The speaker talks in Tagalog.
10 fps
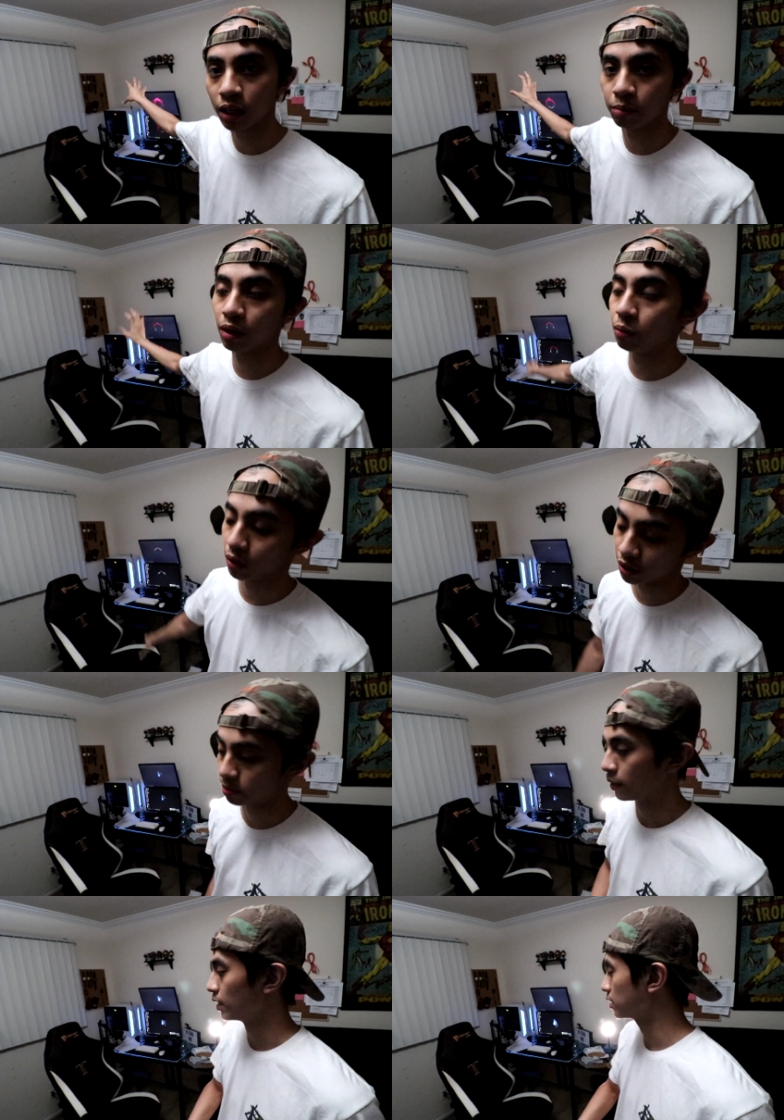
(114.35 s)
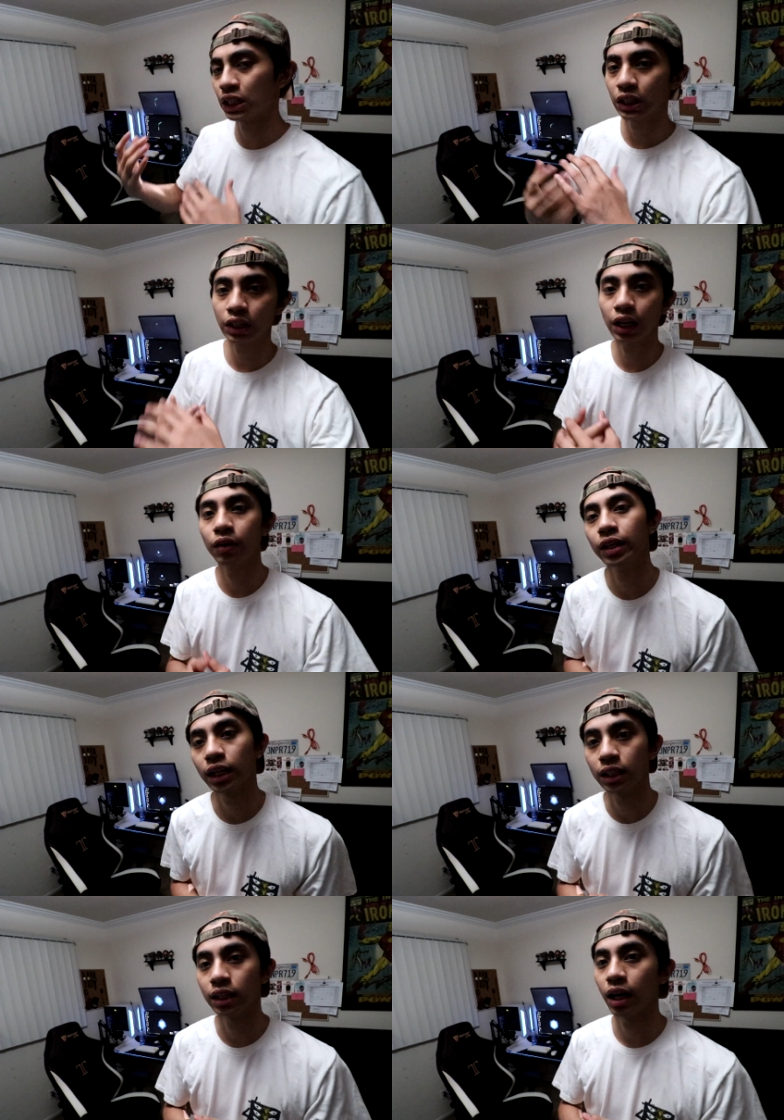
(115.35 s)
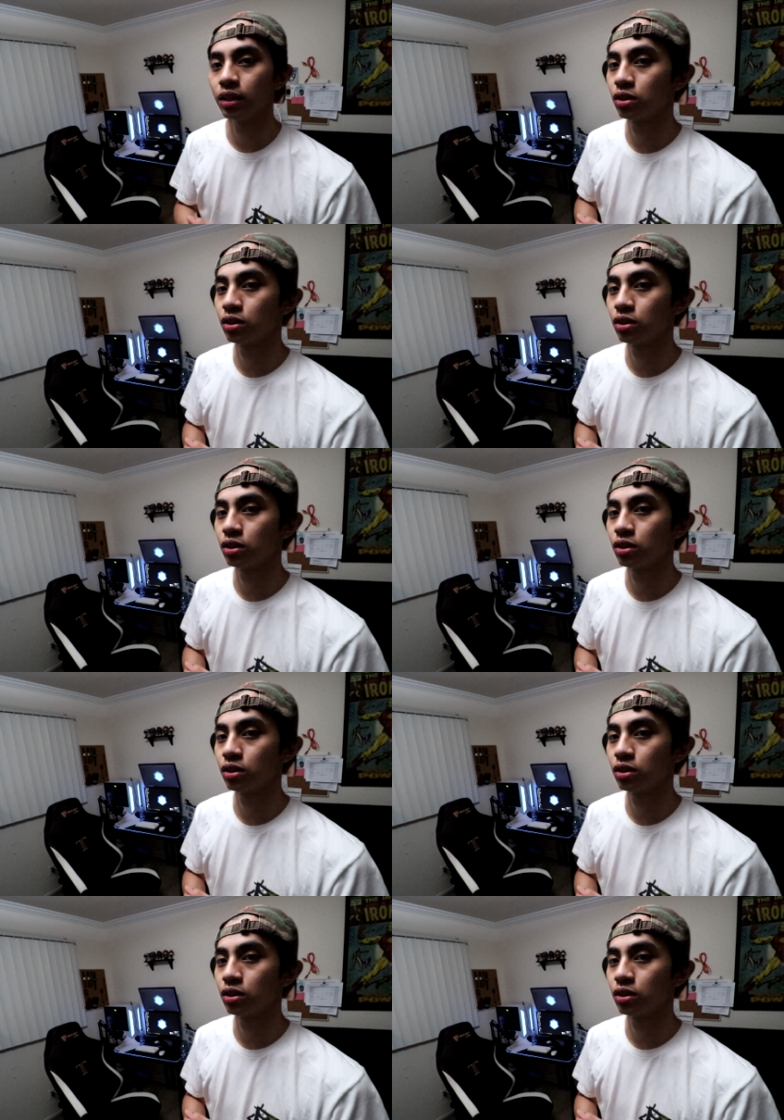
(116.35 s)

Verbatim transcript: in my workspace. Ganito yung gagawin natin guys.